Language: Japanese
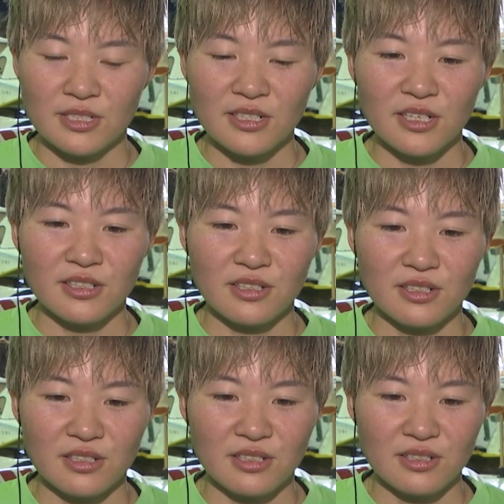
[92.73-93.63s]
全体的
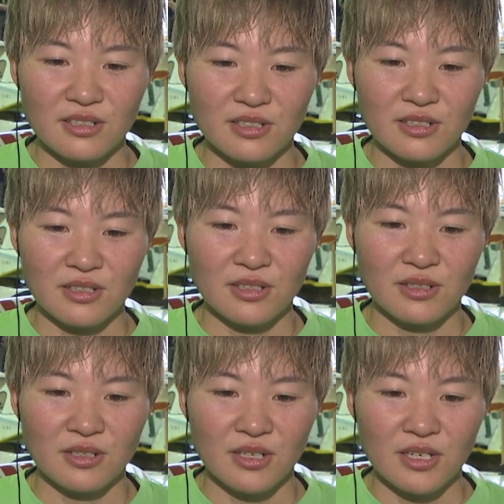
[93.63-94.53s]
に
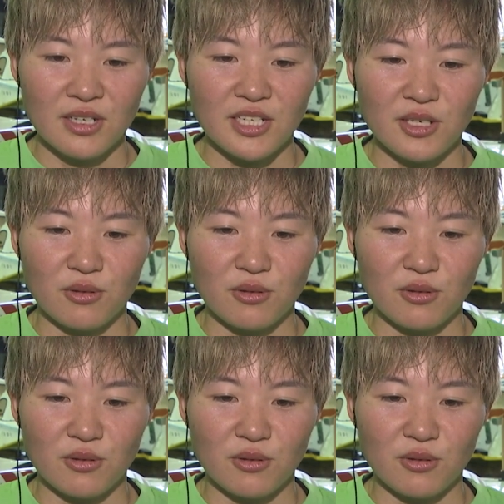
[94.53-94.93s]
いい